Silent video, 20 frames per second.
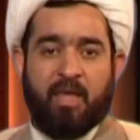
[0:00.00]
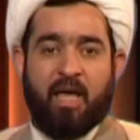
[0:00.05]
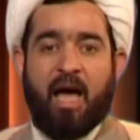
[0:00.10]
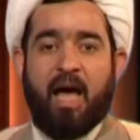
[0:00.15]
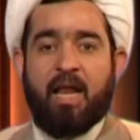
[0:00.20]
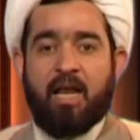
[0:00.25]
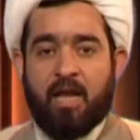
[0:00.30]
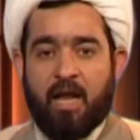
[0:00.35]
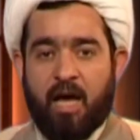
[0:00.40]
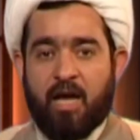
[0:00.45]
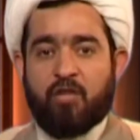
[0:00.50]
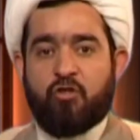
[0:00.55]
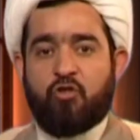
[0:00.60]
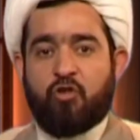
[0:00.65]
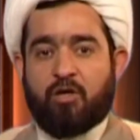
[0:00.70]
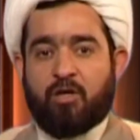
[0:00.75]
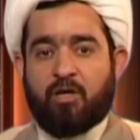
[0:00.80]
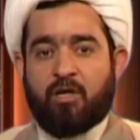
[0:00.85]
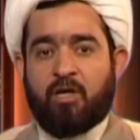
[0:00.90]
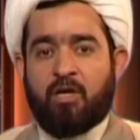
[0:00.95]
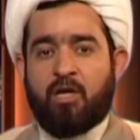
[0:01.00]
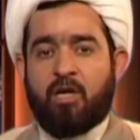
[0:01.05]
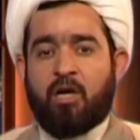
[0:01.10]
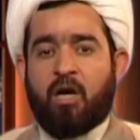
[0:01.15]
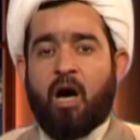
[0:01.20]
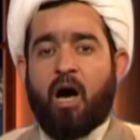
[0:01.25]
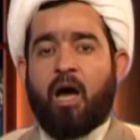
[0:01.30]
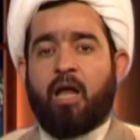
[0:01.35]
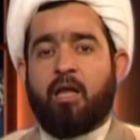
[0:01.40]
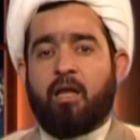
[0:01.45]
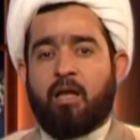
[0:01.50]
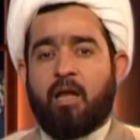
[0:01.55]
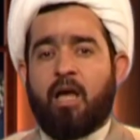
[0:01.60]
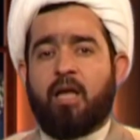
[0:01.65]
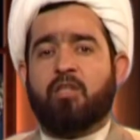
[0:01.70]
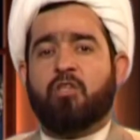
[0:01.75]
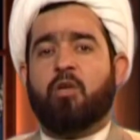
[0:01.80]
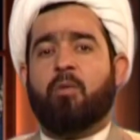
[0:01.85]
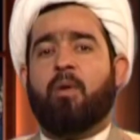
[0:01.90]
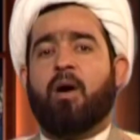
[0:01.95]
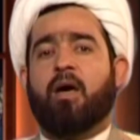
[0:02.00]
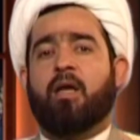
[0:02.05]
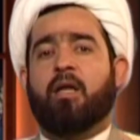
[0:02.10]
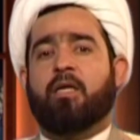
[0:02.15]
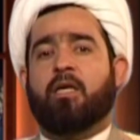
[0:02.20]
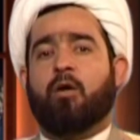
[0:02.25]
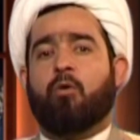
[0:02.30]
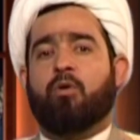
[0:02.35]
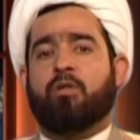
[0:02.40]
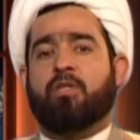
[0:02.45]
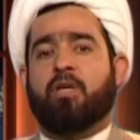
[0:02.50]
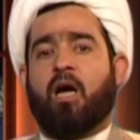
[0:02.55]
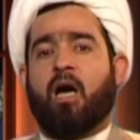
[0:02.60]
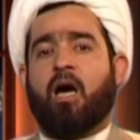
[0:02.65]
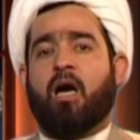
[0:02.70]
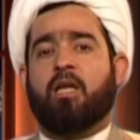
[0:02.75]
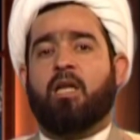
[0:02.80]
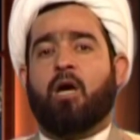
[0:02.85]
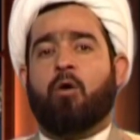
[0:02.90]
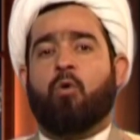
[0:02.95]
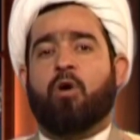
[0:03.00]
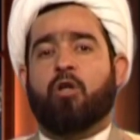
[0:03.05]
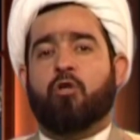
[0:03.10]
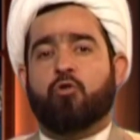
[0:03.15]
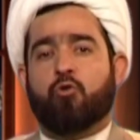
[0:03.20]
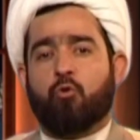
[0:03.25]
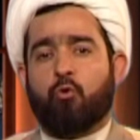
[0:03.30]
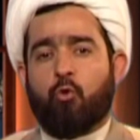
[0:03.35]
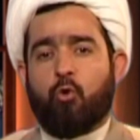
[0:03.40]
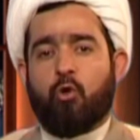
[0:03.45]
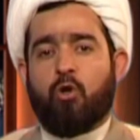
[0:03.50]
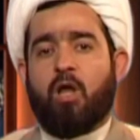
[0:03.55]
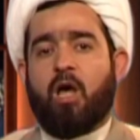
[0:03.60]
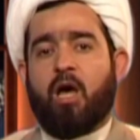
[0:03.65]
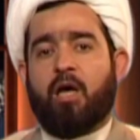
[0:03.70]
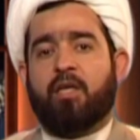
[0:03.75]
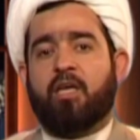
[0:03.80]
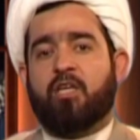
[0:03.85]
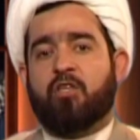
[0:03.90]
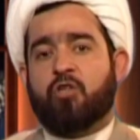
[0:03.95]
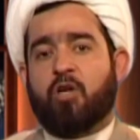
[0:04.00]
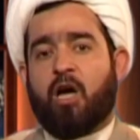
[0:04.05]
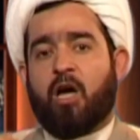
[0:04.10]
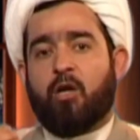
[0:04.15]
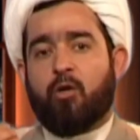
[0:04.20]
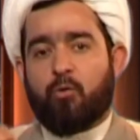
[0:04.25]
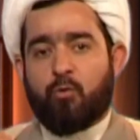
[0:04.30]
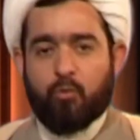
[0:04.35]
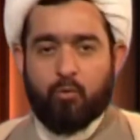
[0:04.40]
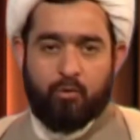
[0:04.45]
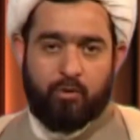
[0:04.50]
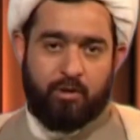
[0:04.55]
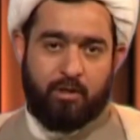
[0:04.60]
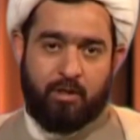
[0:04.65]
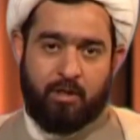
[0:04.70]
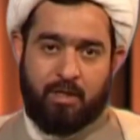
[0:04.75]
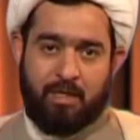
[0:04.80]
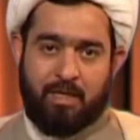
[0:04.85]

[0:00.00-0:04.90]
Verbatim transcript: الاجر الله تبارك وتعالى ورسول الله يجعلون